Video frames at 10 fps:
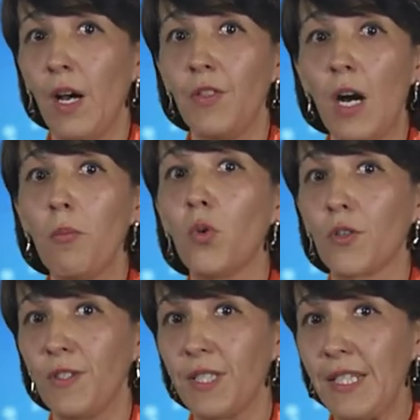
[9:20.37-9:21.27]

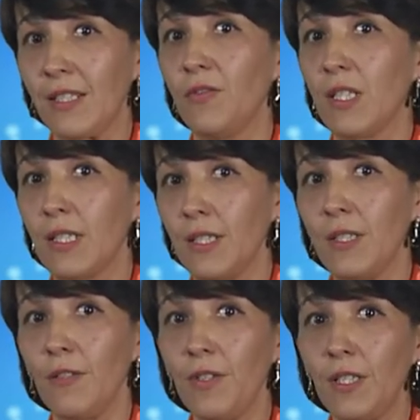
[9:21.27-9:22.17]
Набор всех
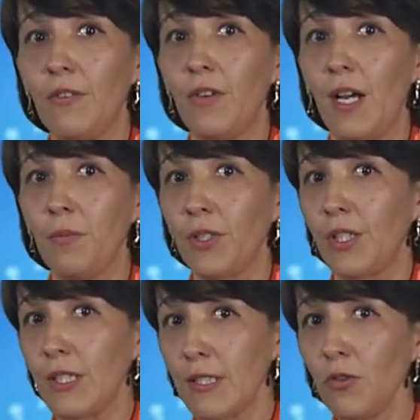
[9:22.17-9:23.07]
20 видов
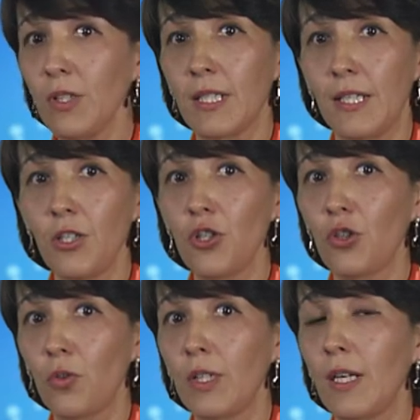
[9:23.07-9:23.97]
аминокислот
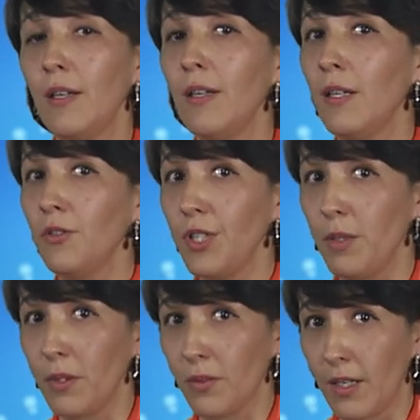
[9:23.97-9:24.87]
содержит только три
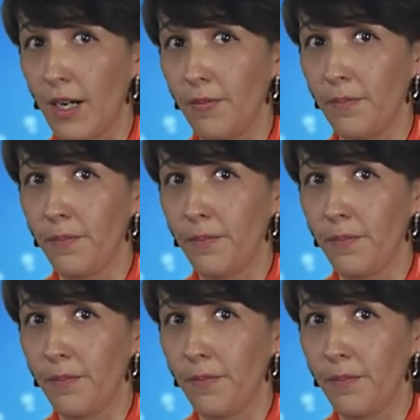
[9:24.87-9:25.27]
белка.